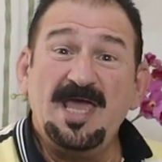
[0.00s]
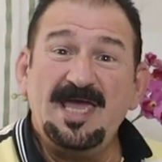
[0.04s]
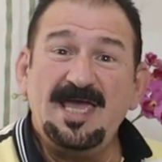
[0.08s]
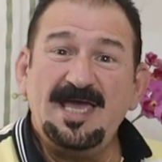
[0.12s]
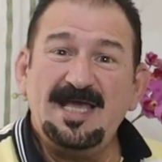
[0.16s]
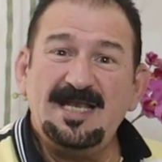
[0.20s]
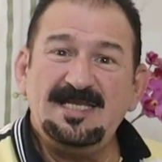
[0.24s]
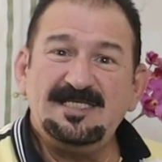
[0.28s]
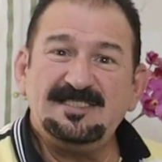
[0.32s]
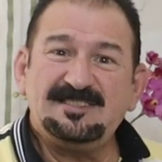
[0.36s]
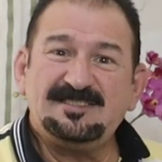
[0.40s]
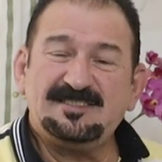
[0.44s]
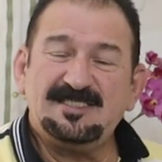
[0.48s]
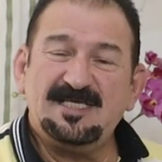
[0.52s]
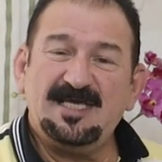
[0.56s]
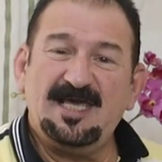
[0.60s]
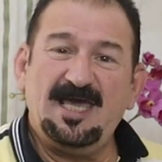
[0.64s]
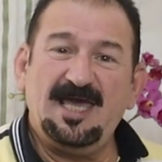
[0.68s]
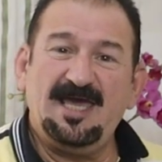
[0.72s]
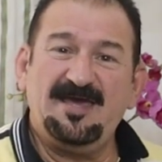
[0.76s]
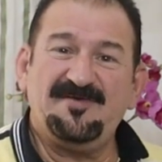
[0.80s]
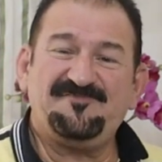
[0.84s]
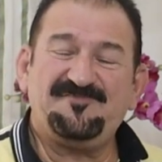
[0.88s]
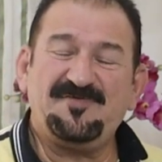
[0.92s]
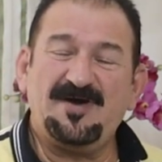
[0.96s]
eles
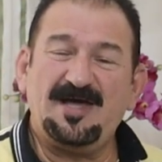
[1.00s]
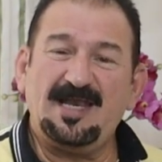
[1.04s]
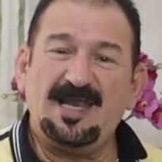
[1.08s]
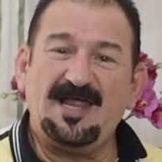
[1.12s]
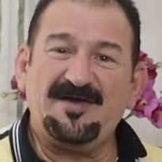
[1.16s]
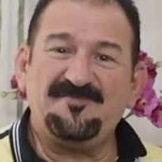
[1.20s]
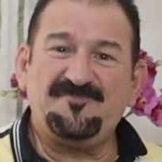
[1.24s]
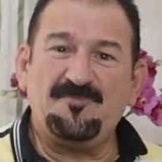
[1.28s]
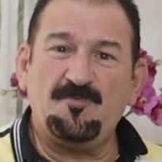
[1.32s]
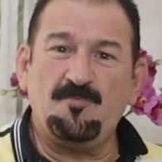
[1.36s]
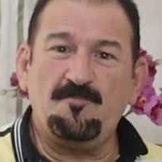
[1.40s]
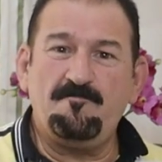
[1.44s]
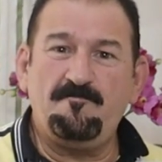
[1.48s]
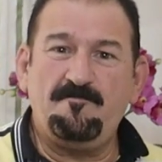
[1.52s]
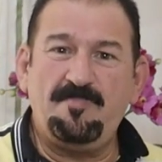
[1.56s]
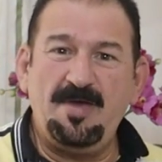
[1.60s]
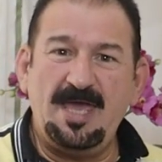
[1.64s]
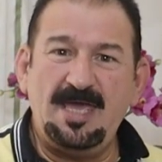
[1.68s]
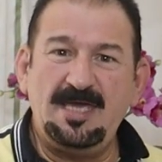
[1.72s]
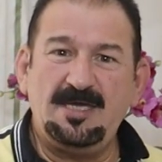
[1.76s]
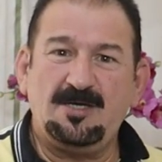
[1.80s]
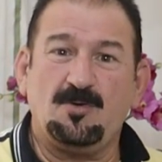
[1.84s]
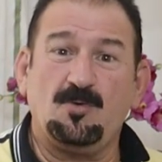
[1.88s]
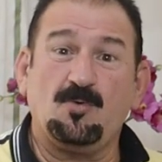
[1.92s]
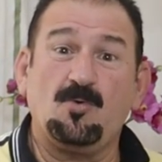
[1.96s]
é, falavam
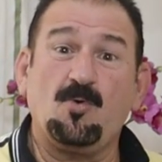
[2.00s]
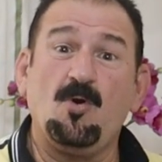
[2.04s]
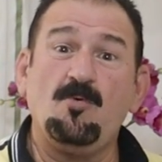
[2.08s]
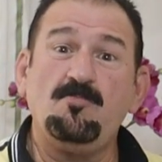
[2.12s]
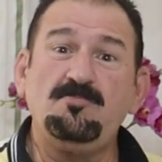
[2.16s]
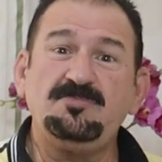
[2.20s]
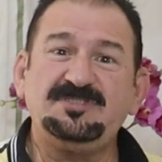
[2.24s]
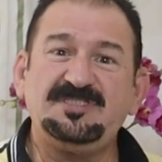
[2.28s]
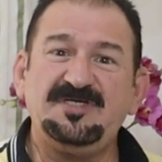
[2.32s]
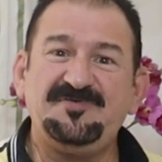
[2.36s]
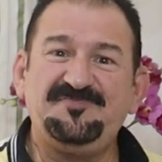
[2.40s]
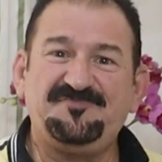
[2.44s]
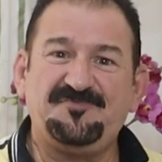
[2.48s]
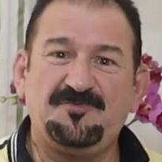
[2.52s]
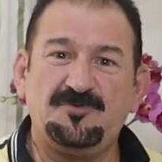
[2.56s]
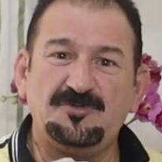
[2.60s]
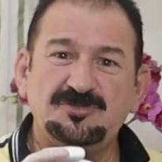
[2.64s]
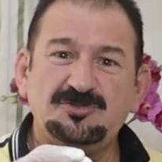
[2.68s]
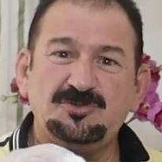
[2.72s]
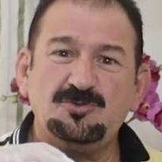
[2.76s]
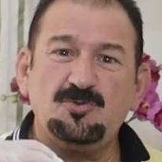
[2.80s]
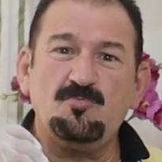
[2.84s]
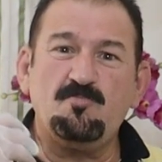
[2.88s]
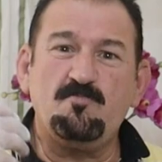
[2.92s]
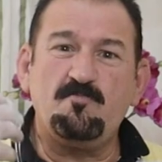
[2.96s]
bacon como se
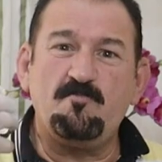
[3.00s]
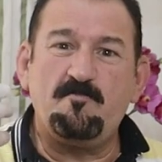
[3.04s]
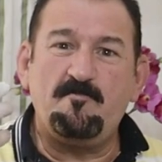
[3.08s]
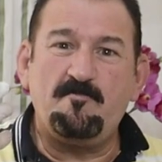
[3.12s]
fosse o